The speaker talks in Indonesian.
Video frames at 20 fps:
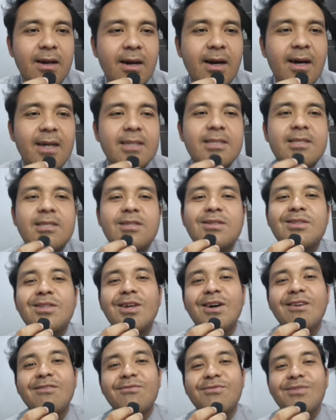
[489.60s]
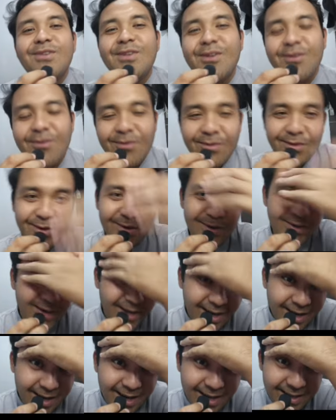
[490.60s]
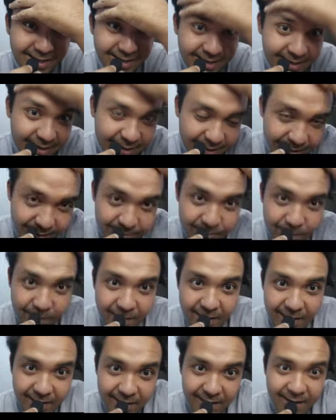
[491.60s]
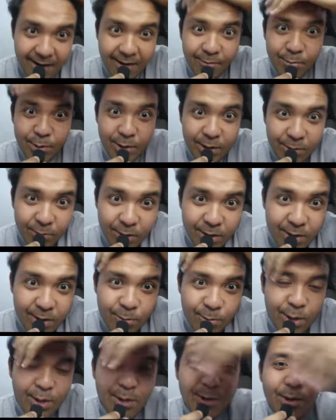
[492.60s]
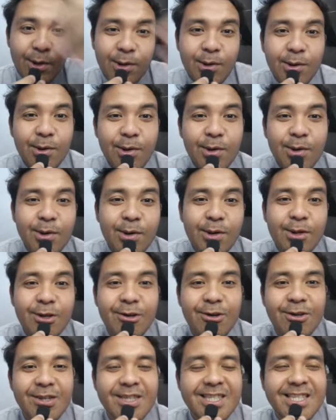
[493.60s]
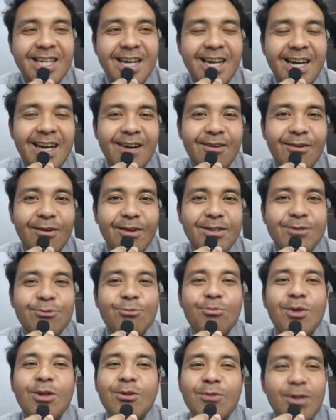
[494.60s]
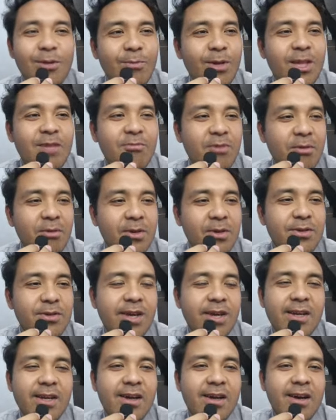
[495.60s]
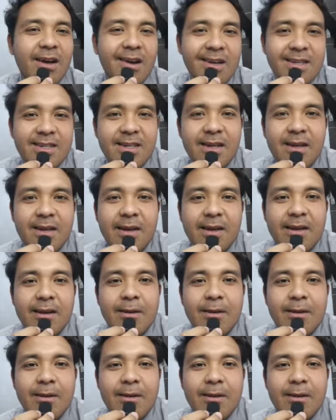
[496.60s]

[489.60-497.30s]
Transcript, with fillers: Astagfirullahaladzim. Ngapa tiba-tiba loh, Oh kocak, kocak, sumpah itu tiba-tiba banget juga yang nge-crash deh.